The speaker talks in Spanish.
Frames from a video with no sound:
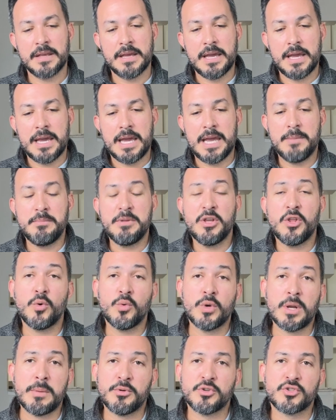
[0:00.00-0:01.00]
El miedo es
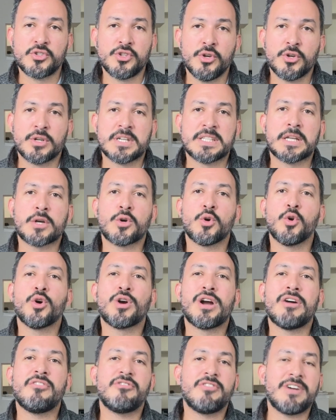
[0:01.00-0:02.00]
una emoción que te
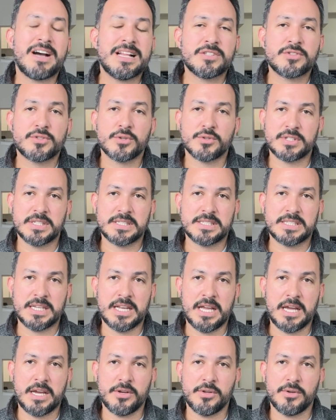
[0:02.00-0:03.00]
coloca falsos
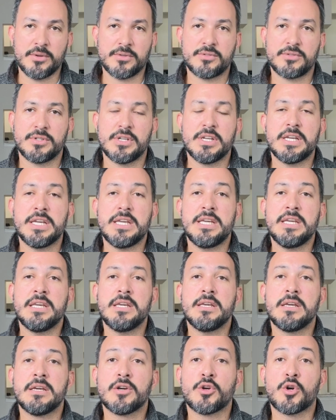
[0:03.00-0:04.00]
escenarios
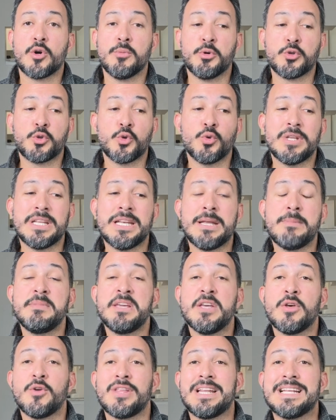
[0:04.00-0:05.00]
y como tú tienes
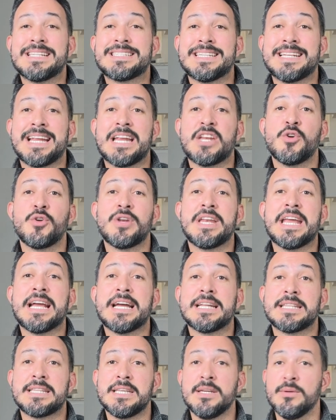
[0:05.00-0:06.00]
miedo del escenario
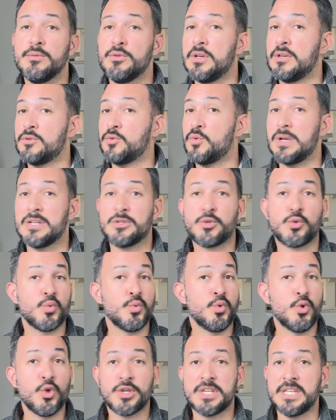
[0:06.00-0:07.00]
negativo, el cual
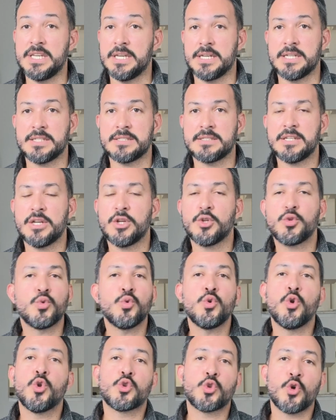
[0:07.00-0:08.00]
tú no quieres,
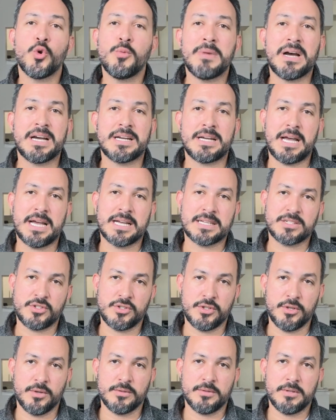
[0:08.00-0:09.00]
tú no tomas
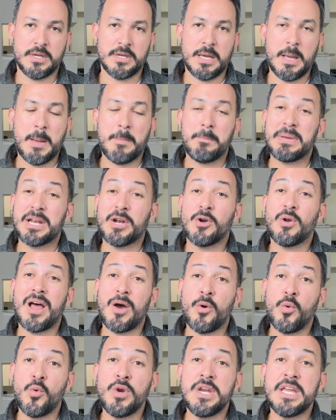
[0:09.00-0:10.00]
acción. Pero
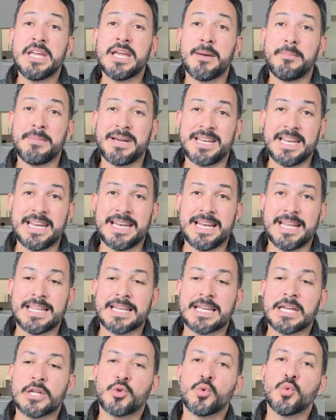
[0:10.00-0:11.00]
la única manera
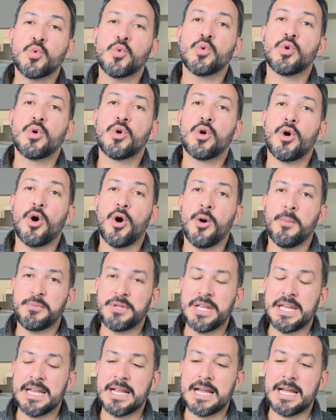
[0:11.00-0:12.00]
de que tú
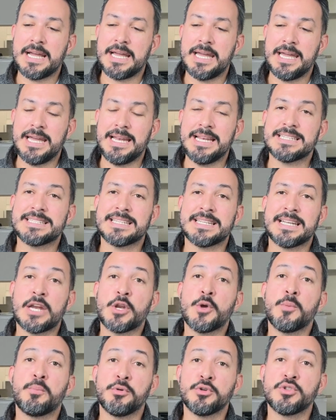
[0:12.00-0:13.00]
obtengas el
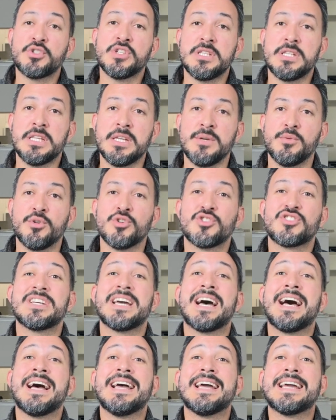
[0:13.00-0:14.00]
escenario positivo, o
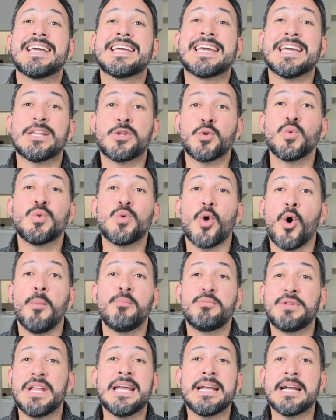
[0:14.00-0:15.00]
sea, que tú
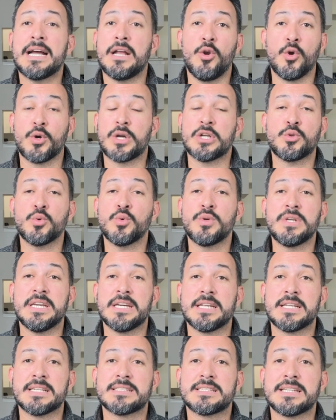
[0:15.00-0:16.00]
obtengas lo que tú
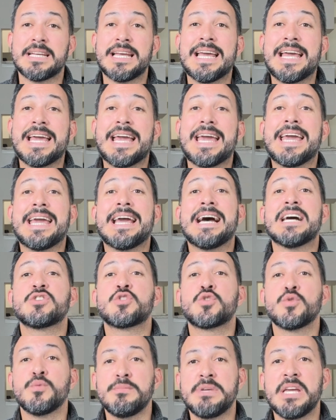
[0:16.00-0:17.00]
quieres, es
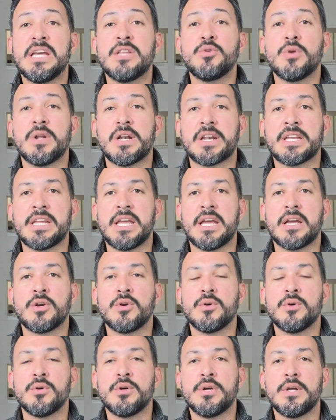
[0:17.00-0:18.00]
asumiendo el
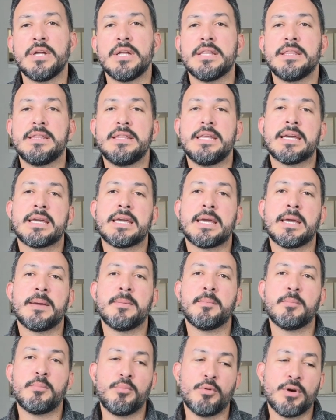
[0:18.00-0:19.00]
riesgo de que
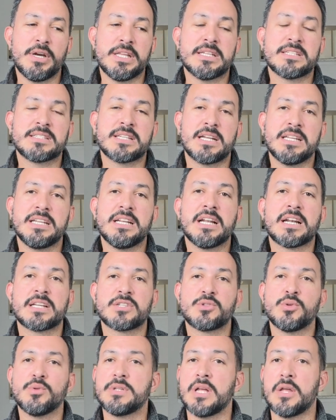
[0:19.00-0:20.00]
puede salir el
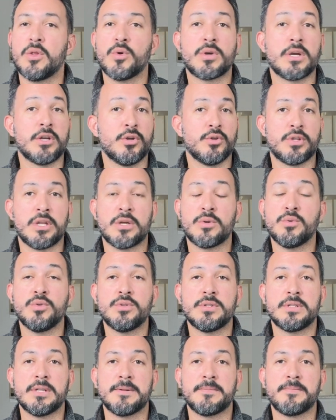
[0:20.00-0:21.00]
resultado que no te
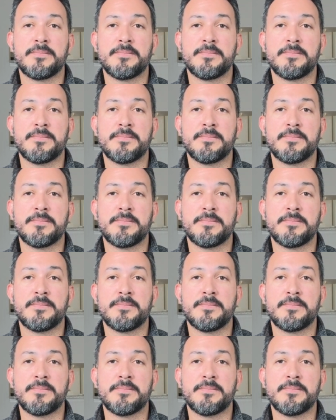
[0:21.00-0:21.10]
gusta.